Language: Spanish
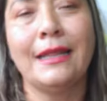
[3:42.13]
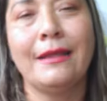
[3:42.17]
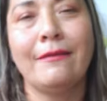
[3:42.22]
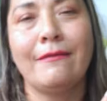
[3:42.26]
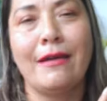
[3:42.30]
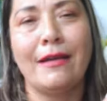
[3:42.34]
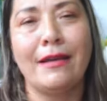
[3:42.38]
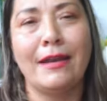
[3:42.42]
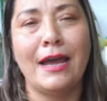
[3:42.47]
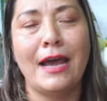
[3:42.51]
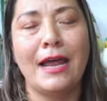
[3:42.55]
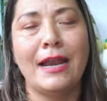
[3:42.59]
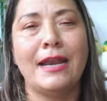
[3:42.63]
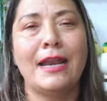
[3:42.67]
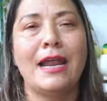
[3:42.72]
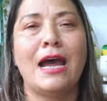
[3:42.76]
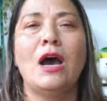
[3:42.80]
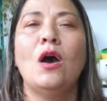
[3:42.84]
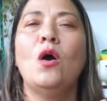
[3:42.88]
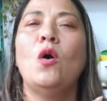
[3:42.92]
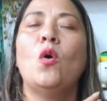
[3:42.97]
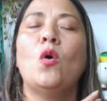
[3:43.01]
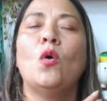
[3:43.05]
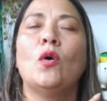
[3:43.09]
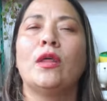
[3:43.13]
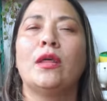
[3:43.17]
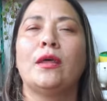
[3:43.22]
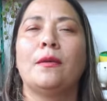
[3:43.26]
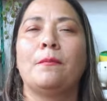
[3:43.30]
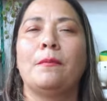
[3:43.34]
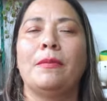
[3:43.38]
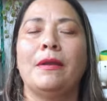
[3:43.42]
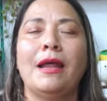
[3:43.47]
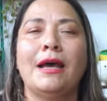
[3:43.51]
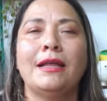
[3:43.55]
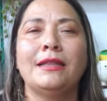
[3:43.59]
de banana o de
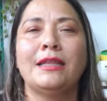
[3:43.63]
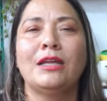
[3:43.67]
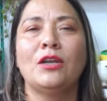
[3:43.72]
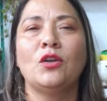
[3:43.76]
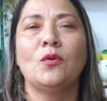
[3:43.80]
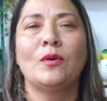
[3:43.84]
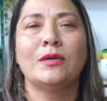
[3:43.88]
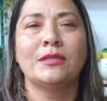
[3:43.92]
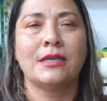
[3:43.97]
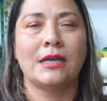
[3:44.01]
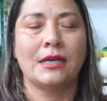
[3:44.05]
plátano vas